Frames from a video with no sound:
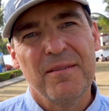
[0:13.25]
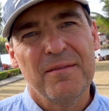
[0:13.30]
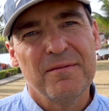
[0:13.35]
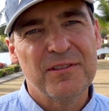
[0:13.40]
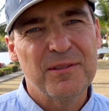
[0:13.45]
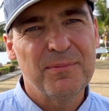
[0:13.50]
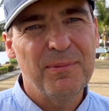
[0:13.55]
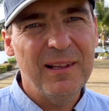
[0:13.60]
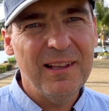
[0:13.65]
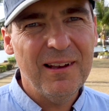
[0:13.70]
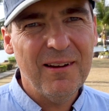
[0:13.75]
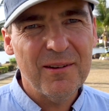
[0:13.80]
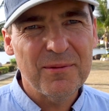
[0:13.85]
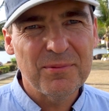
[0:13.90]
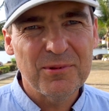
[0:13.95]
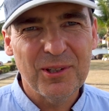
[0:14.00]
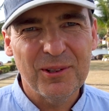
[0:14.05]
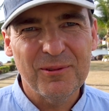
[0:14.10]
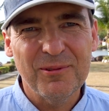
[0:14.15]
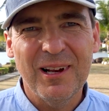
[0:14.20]
wspaniały
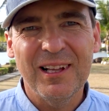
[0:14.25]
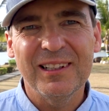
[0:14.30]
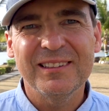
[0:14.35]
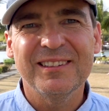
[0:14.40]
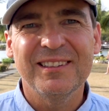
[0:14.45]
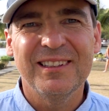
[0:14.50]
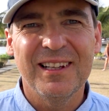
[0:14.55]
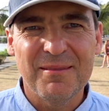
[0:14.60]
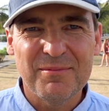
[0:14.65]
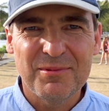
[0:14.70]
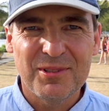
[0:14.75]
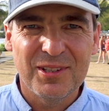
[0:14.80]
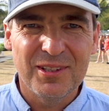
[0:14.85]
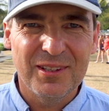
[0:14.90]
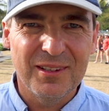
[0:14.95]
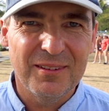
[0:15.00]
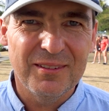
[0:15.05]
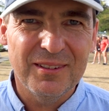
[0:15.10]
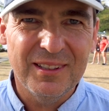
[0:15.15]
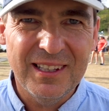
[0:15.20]
przykład, dam
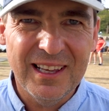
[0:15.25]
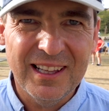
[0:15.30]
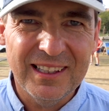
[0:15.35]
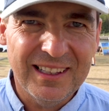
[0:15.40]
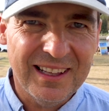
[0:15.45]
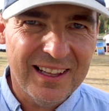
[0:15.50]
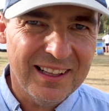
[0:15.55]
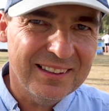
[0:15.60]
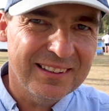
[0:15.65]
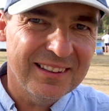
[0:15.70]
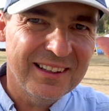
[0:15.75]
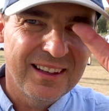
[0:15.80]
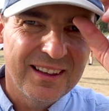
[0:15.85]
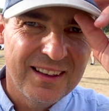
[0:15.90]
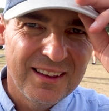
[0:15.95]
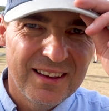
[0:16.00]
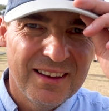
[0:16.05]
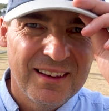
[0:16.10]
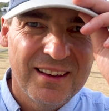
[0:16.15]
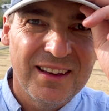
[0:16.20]
Ci jeden
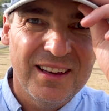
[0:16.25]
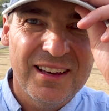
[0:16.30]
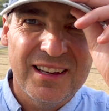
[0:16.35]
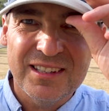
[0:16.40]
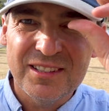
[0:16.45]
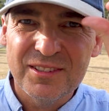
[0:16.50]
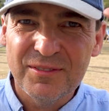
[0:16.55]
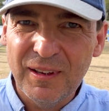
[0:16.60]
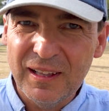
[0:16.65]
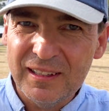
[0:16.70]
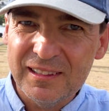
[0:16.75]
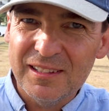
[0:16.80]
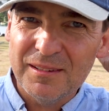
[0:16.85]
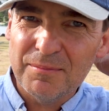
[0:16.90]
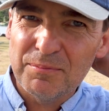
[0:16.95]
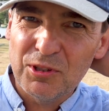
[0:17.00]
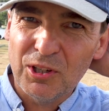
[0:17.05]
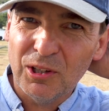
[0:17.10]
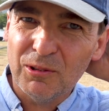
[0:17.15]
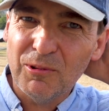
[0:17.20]
e,
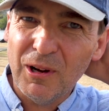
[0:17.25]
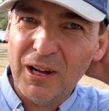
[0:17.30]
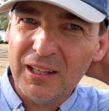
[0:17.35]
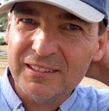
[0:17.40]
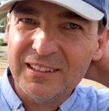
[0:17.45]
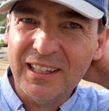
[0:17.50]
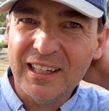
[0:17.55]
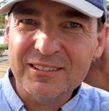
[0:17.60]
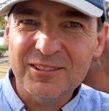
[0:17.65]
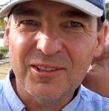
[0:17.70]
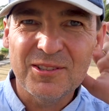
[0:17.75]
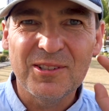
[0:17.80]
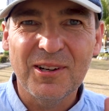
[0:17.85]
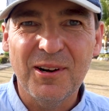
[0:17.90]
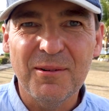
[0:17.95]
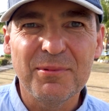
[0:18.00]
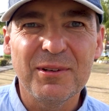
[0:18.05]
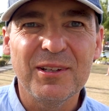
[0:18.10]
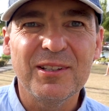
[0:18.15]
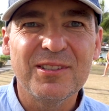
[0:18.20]
świetny przykład, jak to
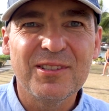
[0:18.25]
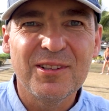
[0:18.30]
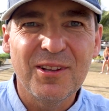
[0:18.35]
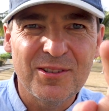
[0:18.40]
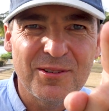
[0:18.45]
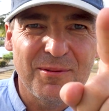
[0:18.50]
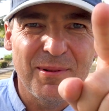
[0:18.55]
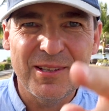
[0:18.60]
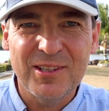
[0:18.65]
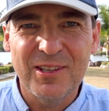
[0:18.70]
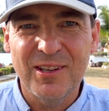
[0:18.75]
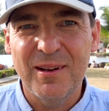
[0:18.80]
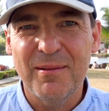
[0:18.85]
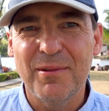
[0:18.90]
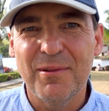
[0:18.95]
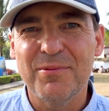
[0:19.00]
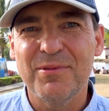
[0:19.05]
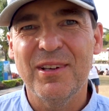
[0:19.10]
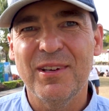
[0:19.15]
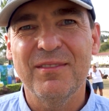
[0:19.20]
zrobić. Do zobaczenia
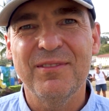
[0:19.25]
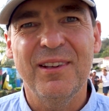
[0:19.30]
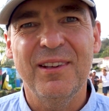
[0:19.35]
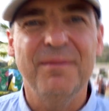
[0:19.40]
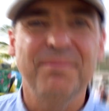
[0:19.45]
po przerwie.